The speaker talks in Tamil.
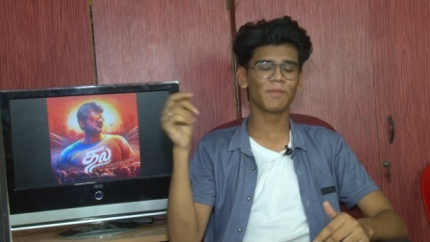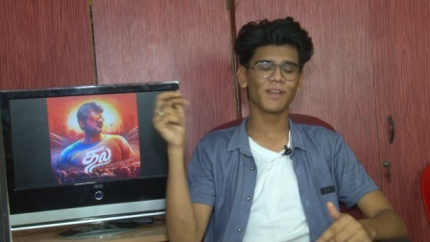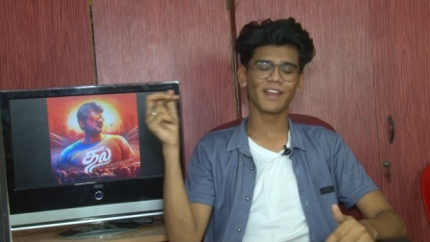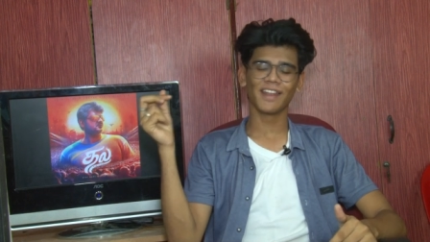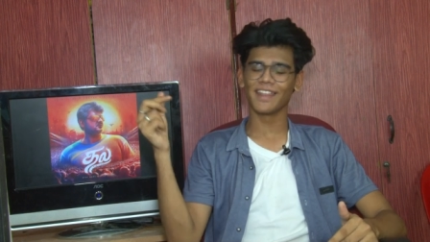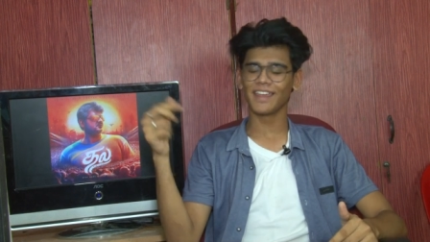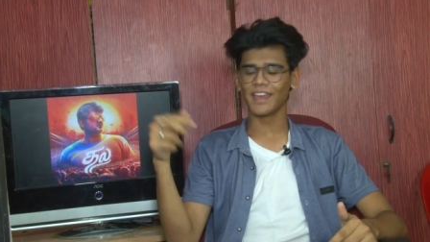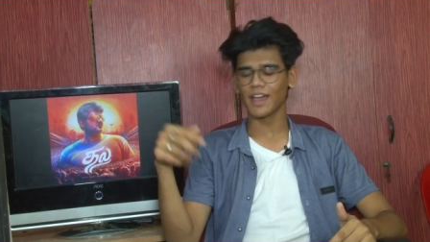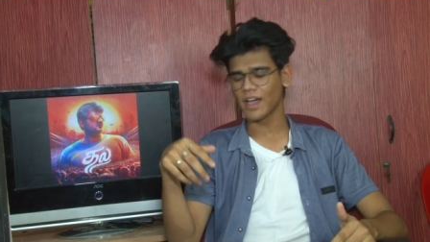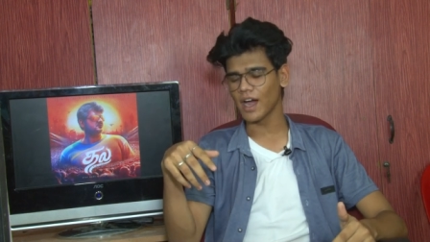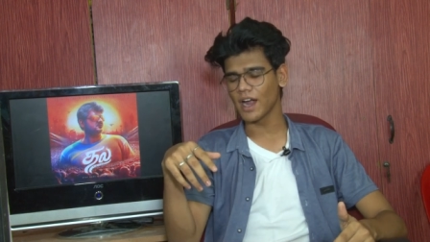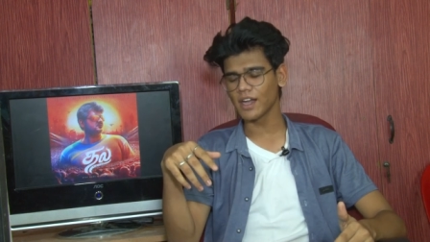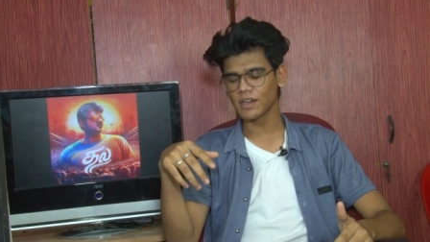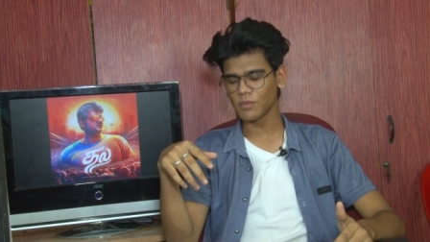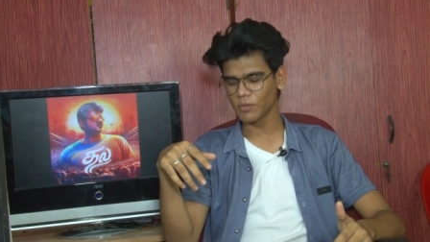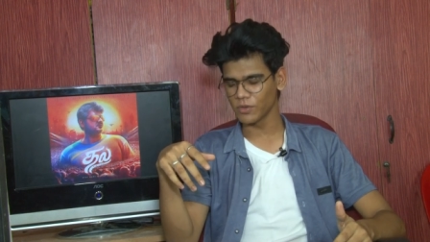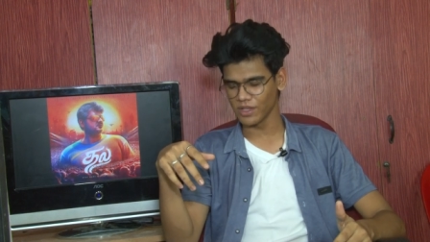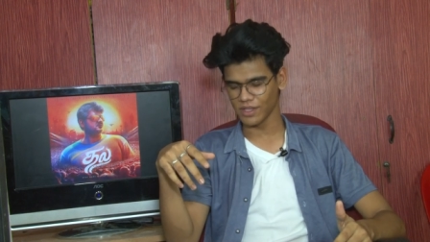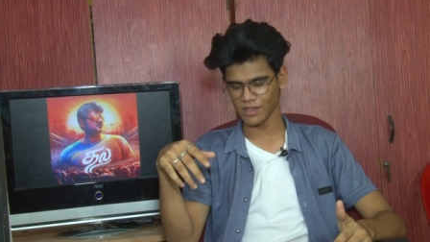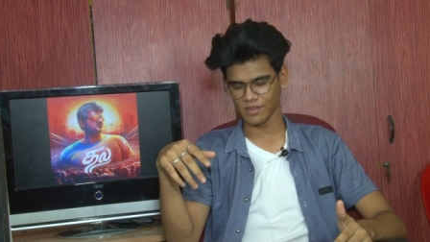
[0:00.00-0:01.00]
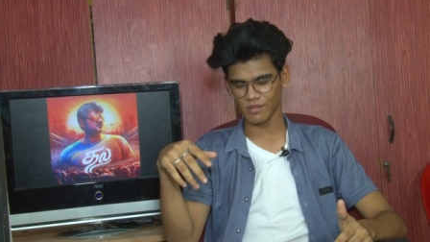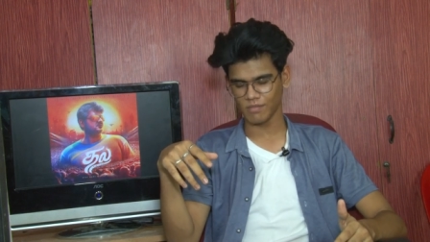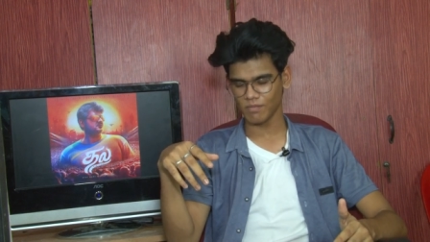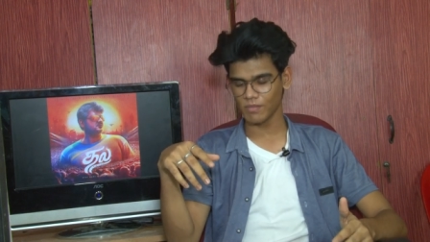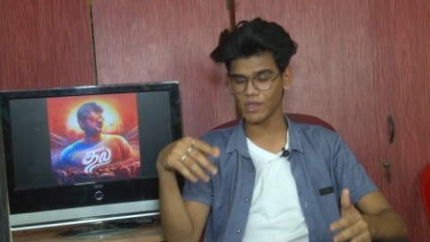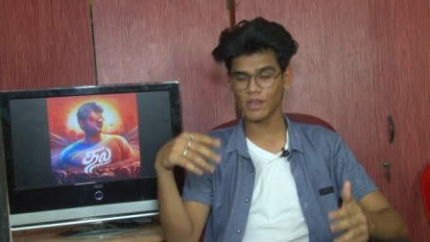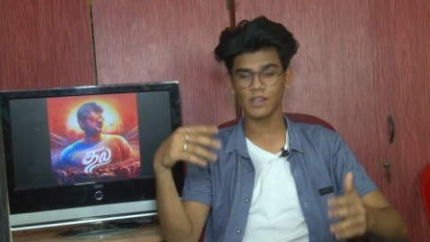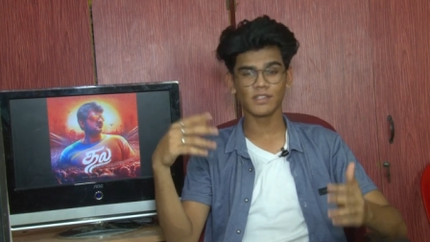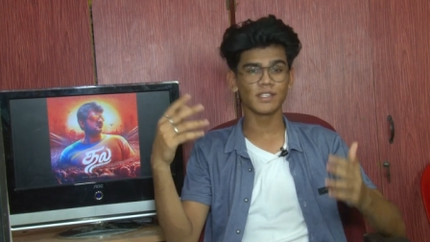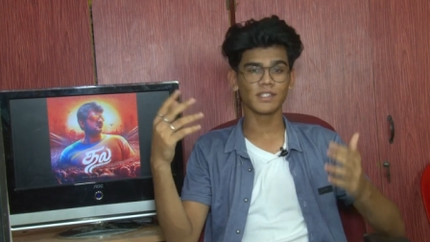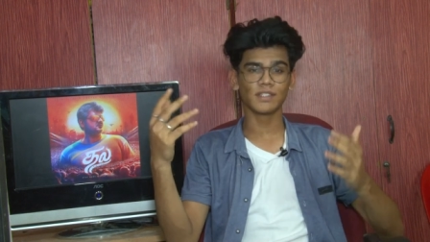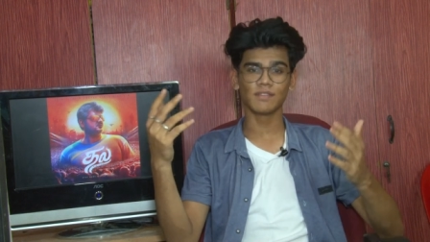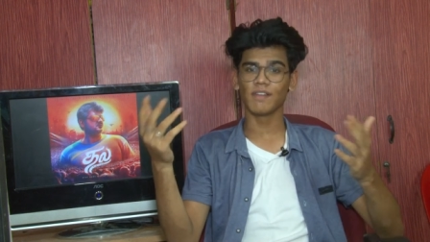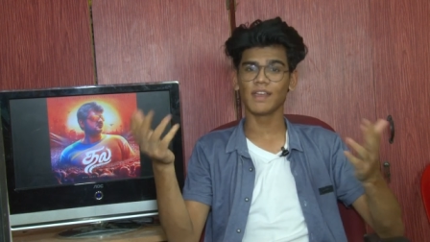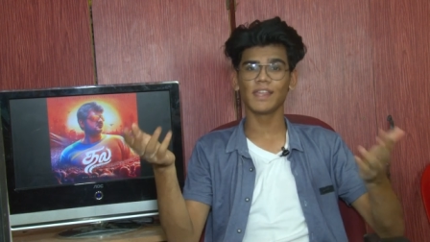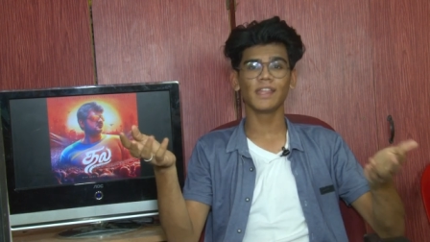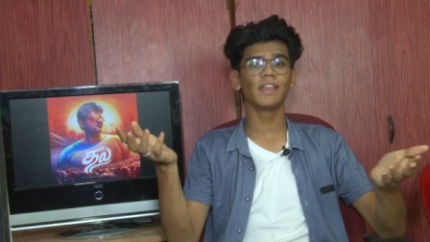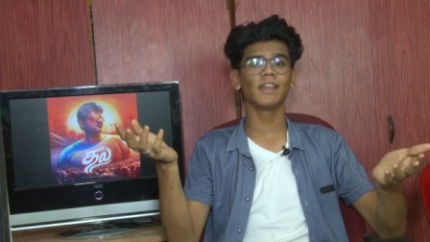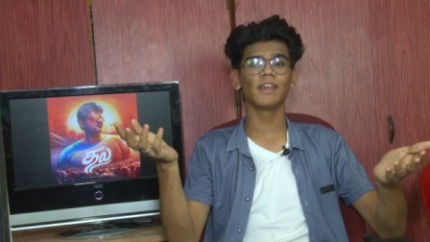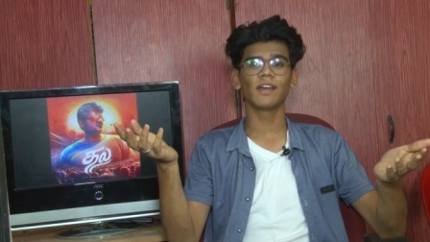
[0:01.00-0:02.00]
நான் நீங்கள் காட்ட முடியாது பிகாஸ் இட்ஸ்
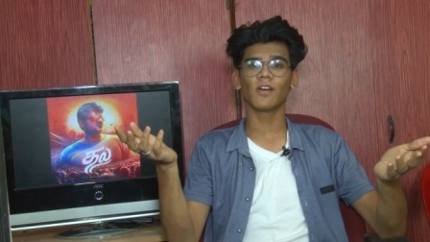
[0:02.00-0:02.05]
வெரி